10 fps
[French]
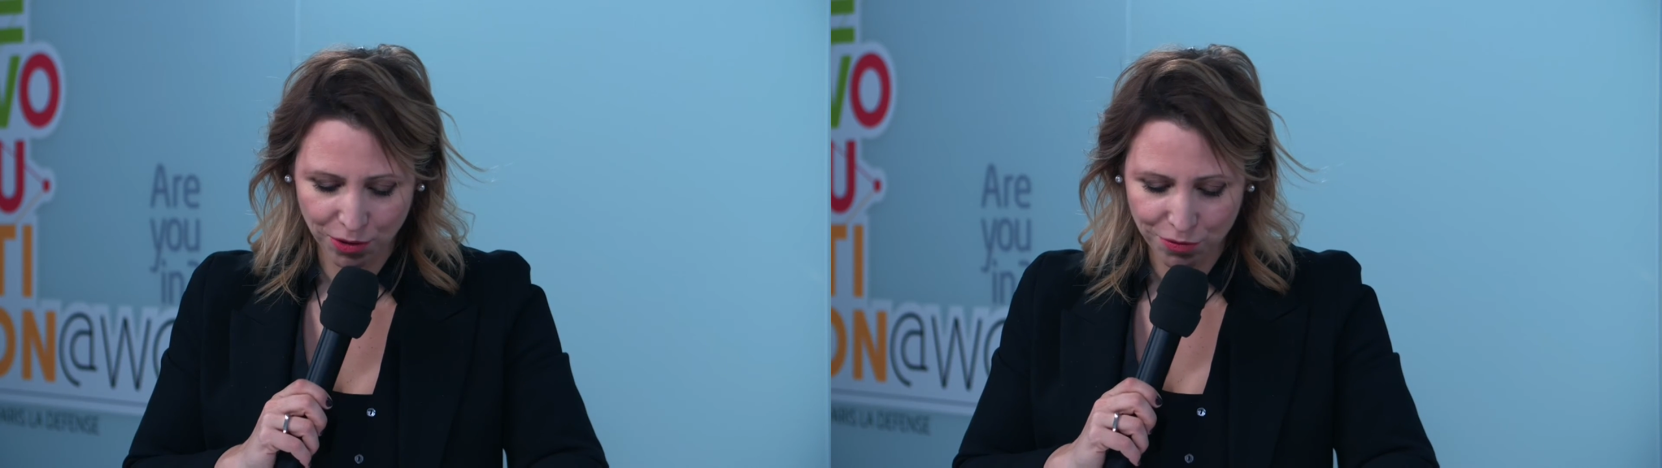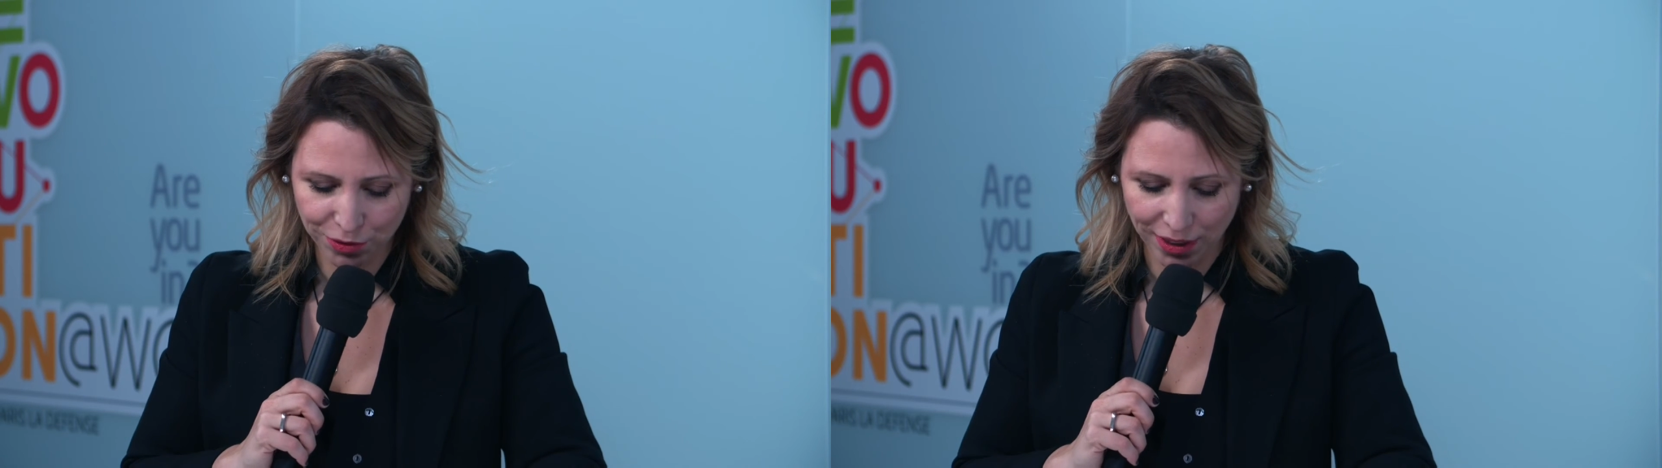
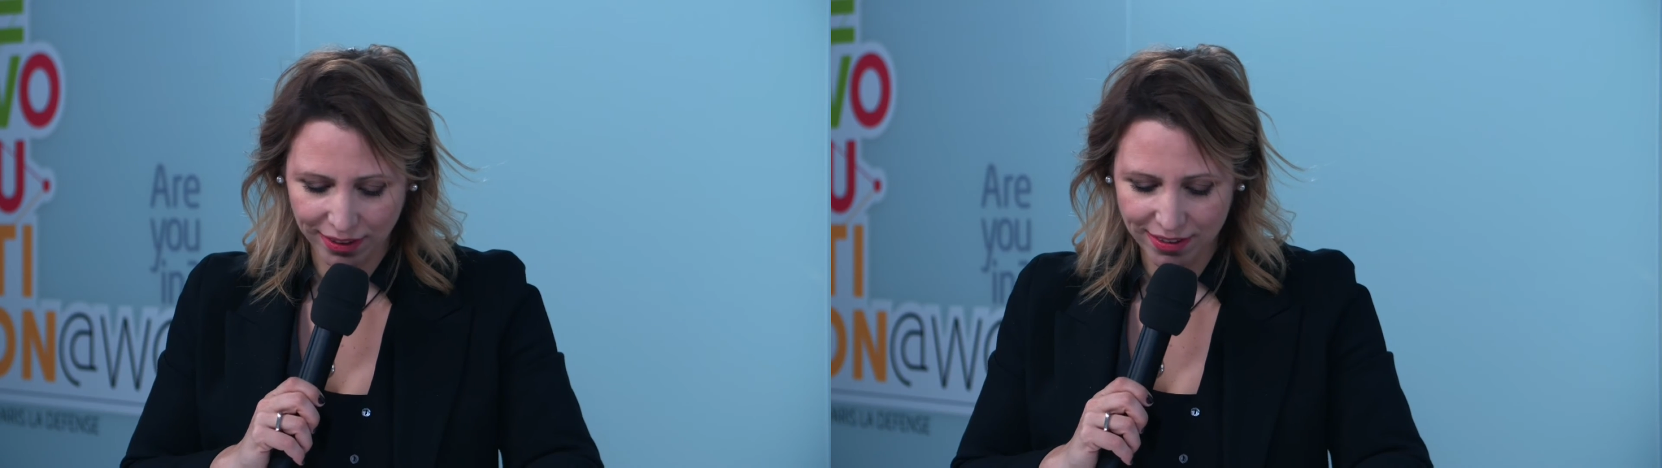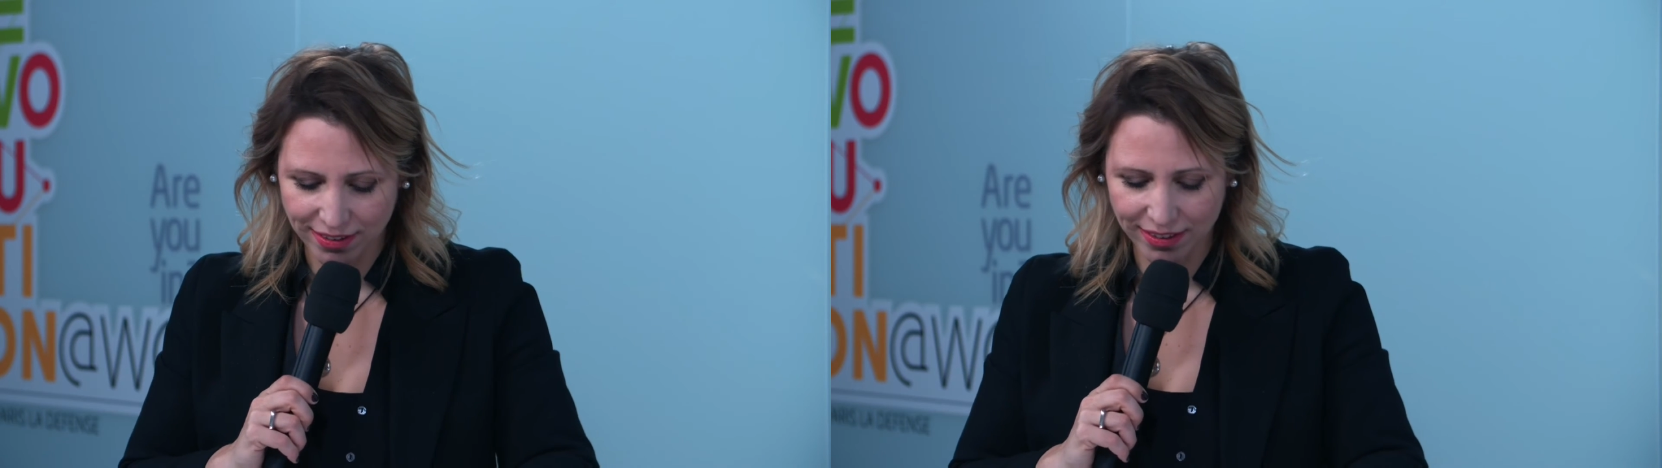
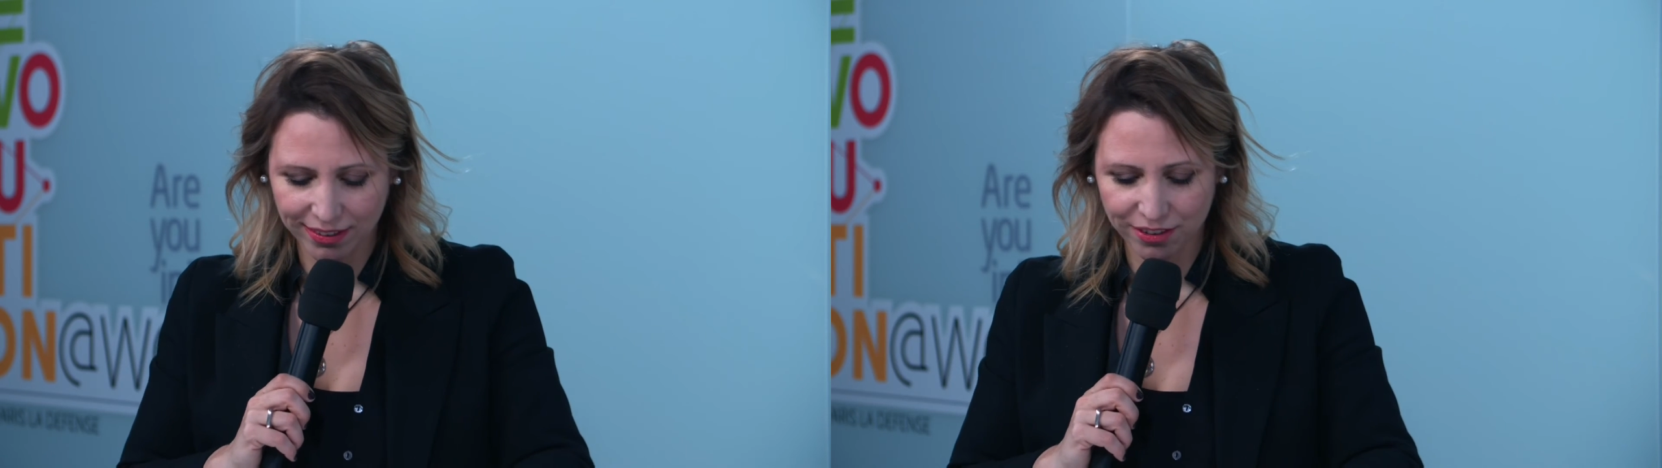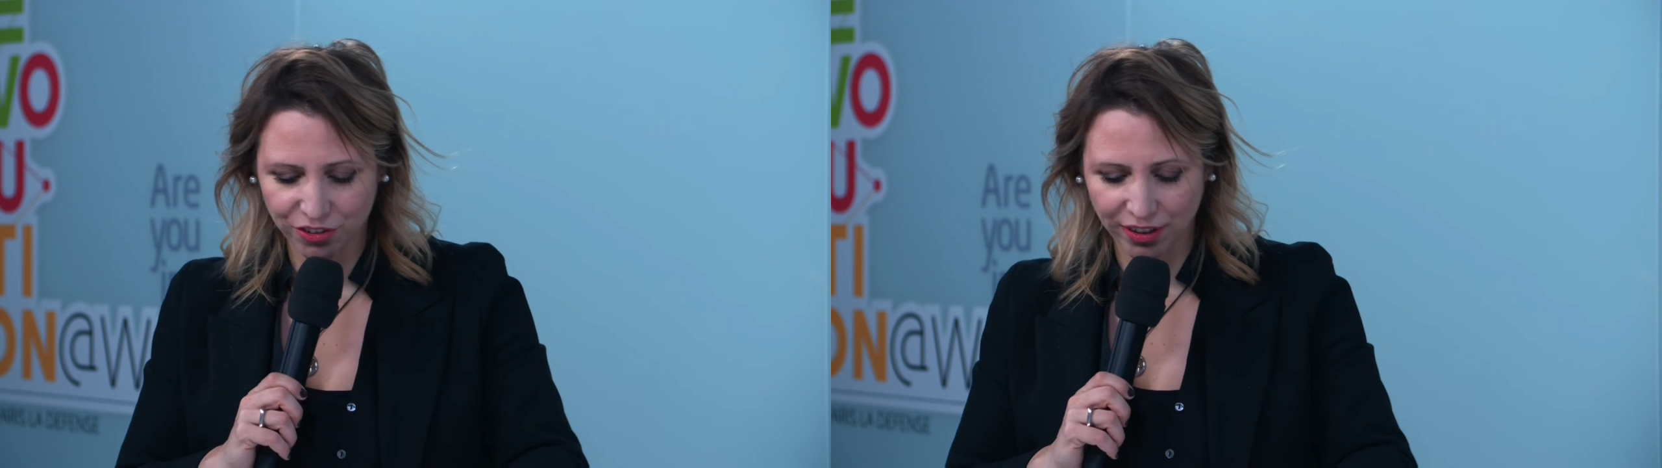fondatrice et
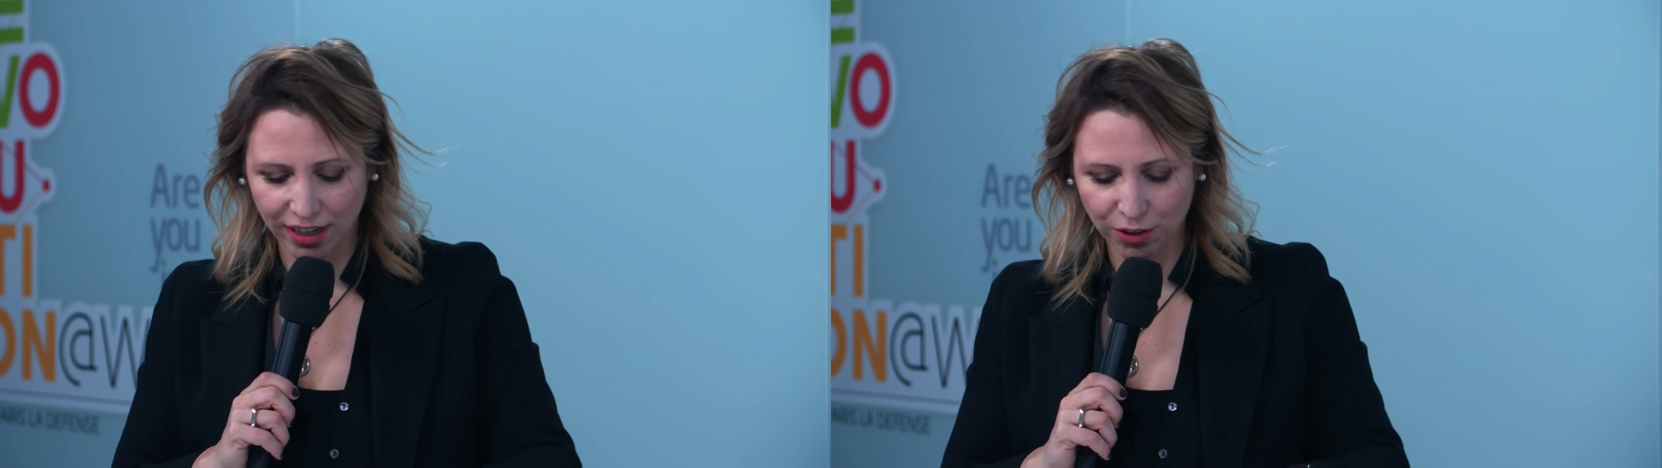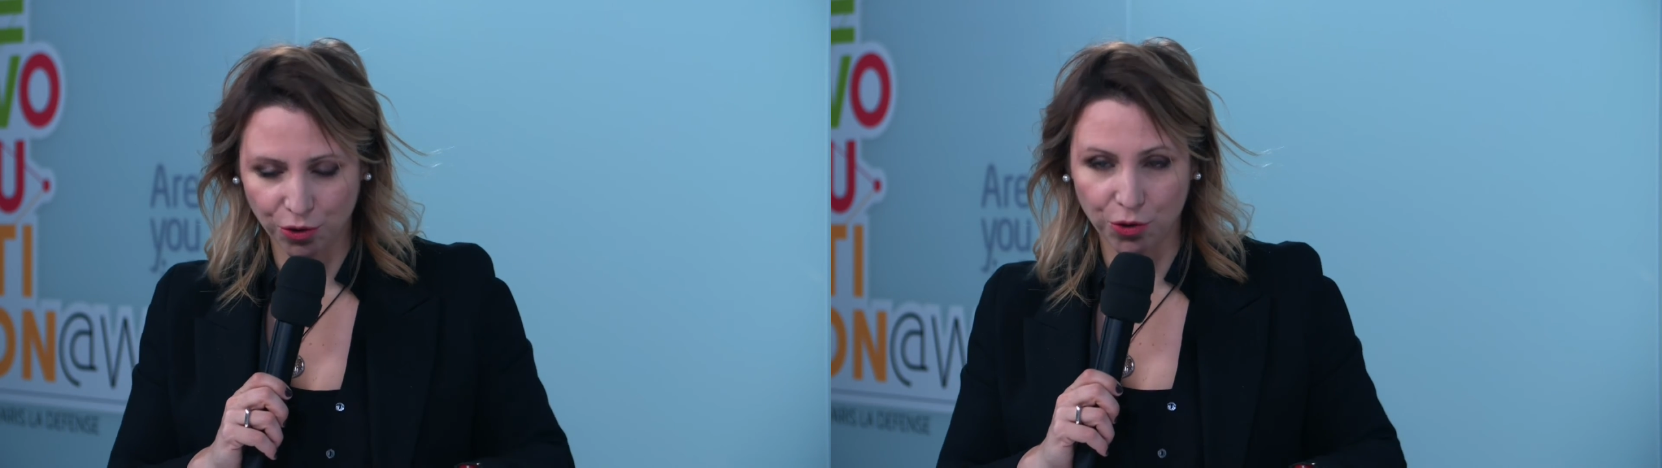directrice
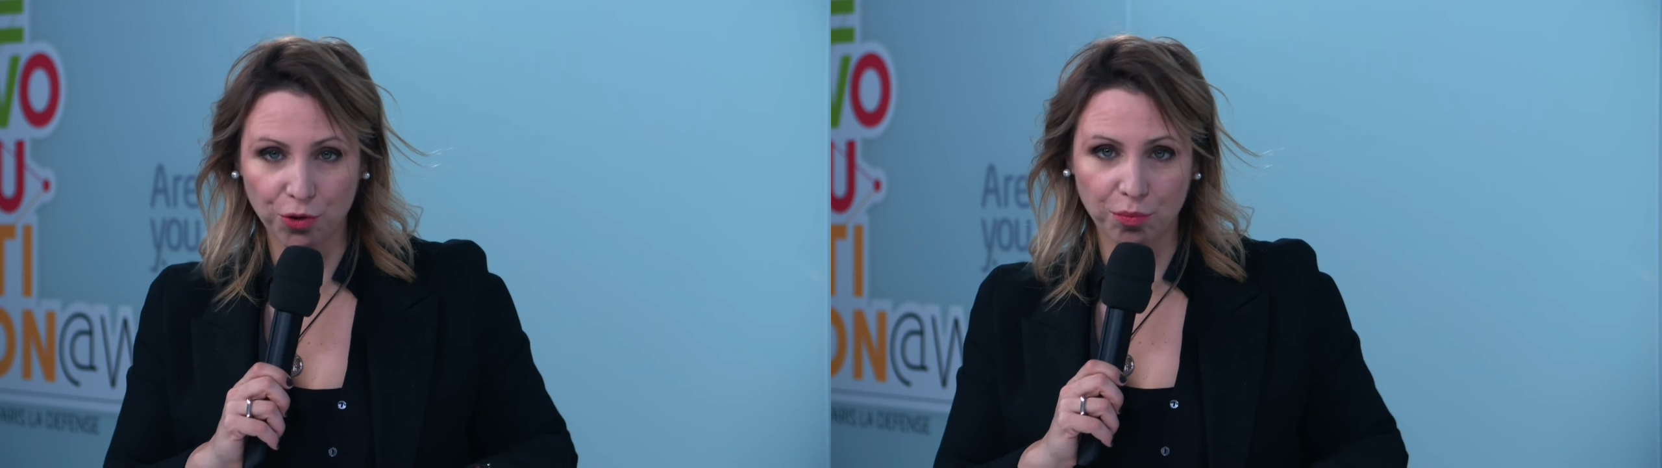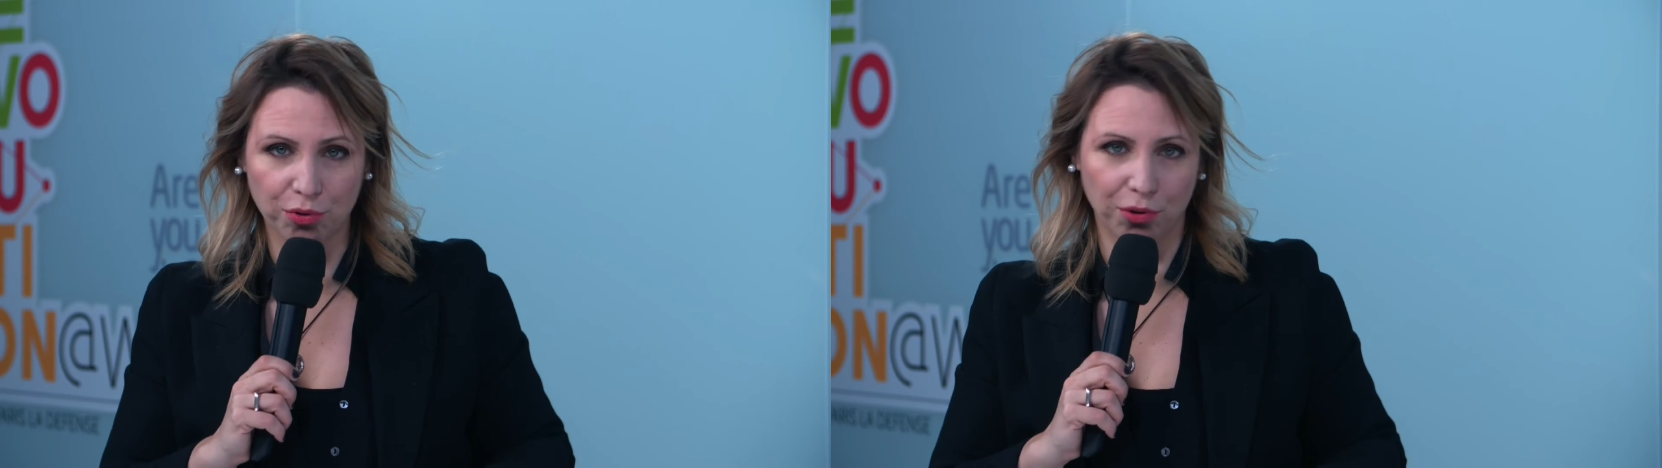générale de
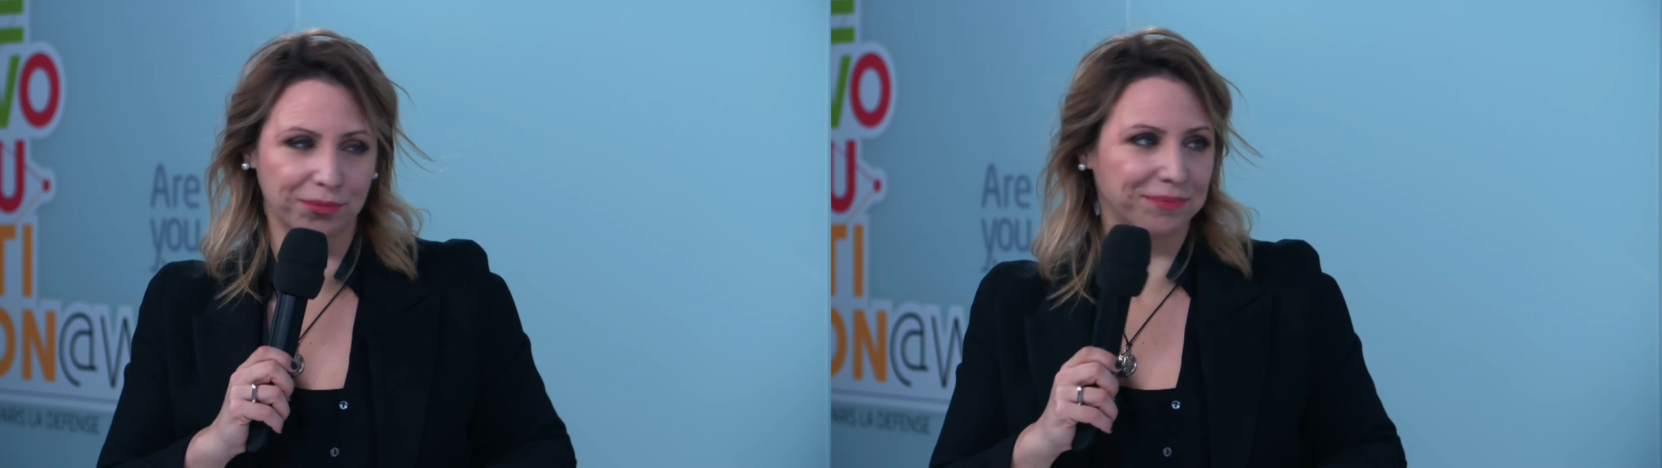YouPro.